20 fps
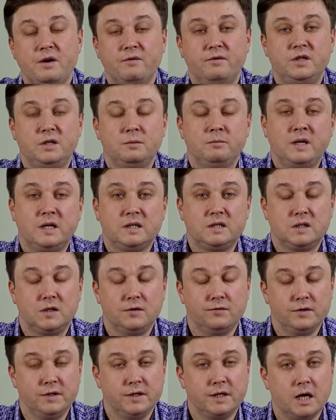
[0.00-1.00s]

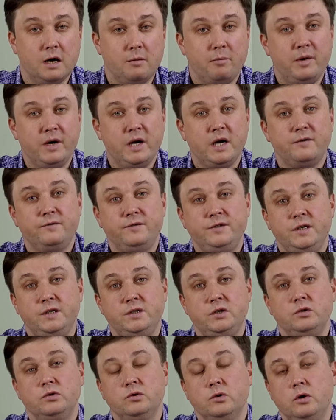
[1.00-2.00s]
18 декабря в
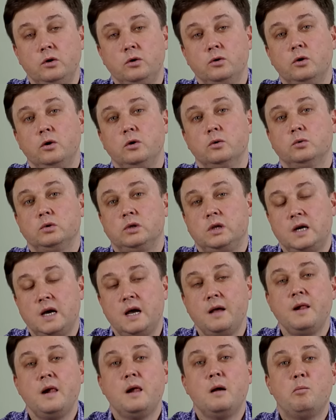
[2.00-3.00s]
10.00
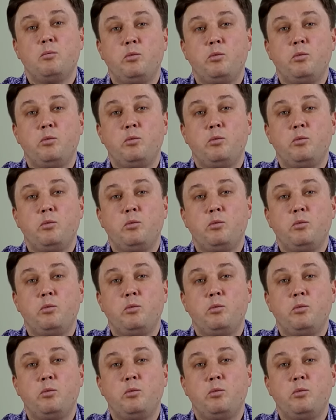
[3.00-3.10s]
утра